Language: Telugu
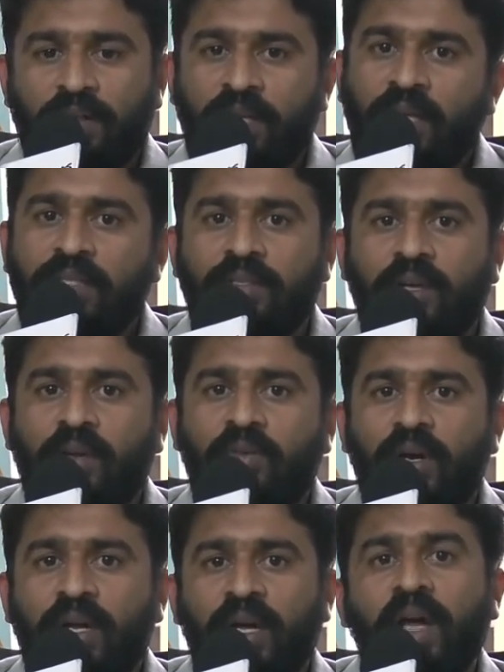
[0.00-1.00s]
చేస్తాను
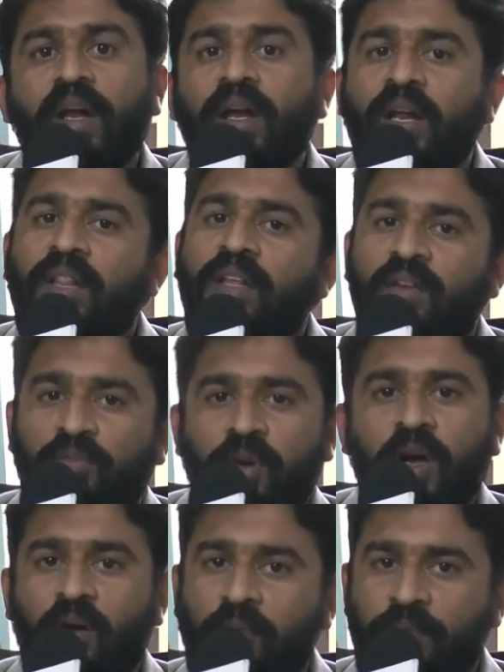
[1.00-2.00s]
అంటే కనుక నేను దీన్ని
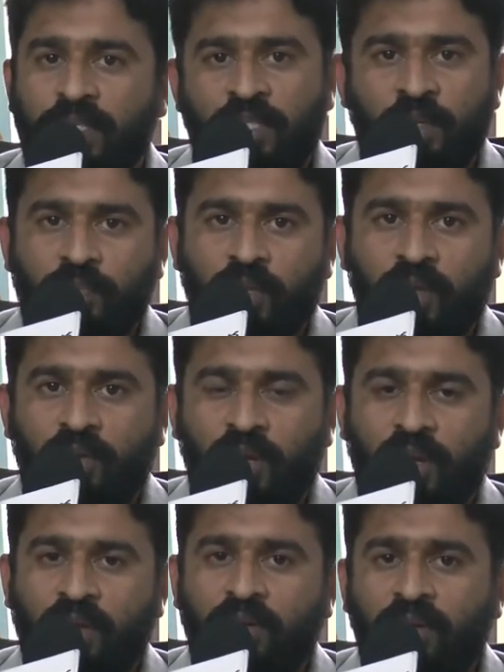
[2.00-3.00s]
ఫుల్ డెవలప్ చేసి చెప్తాను
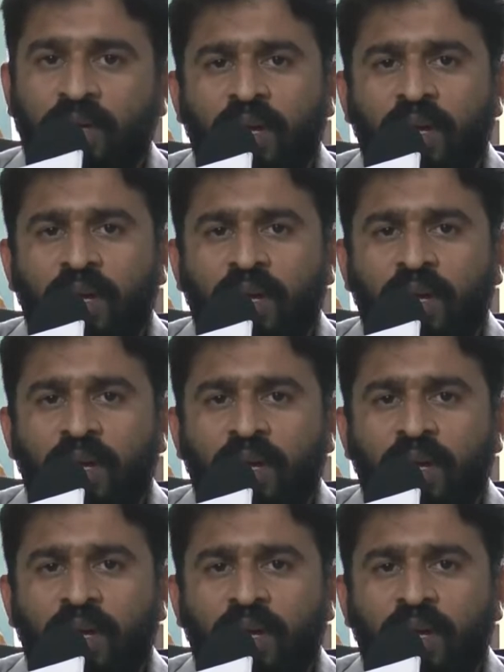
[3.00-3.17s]
అన్నాను